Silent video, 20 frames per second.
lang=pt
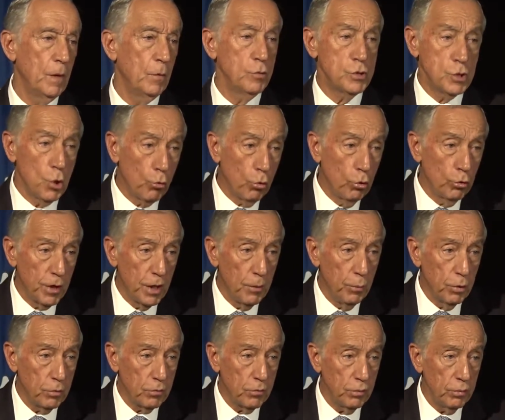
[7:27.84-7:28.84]
o seu
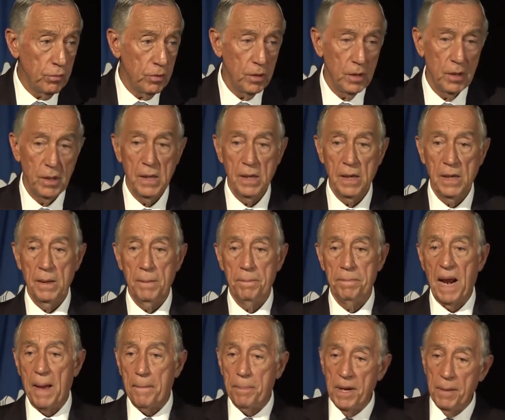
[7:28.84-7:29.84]
contributo
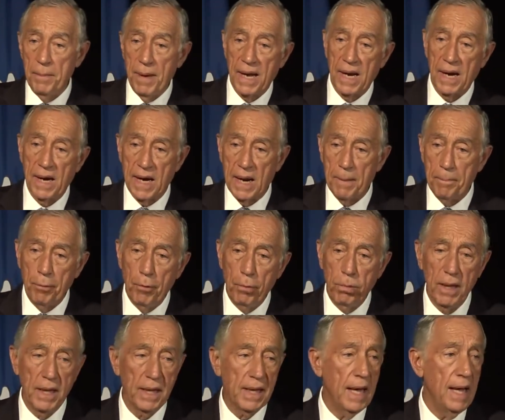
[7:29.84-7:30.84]
para a Primeira
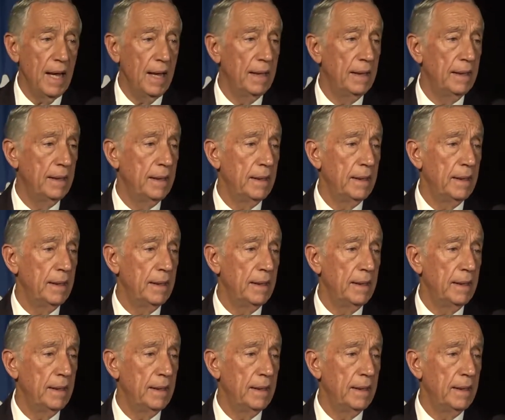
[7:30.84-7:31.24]
República